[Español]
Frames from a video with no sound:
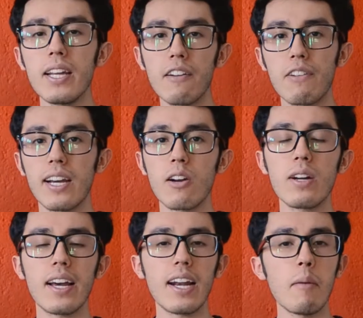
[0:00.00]
reflejar
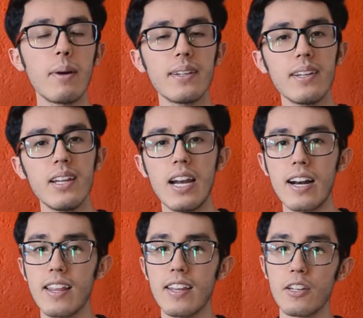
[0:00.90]
una gran parte de la
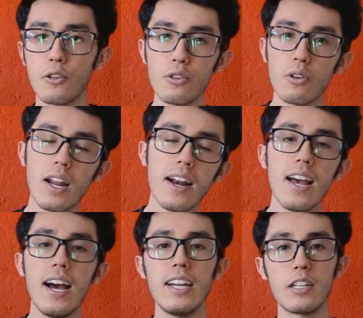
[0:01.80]
radiación
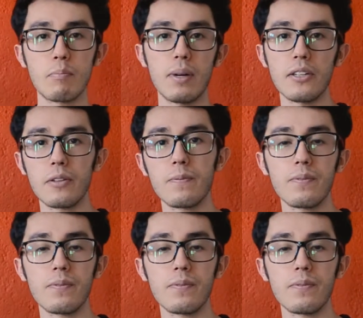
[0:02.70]
solar al espacio.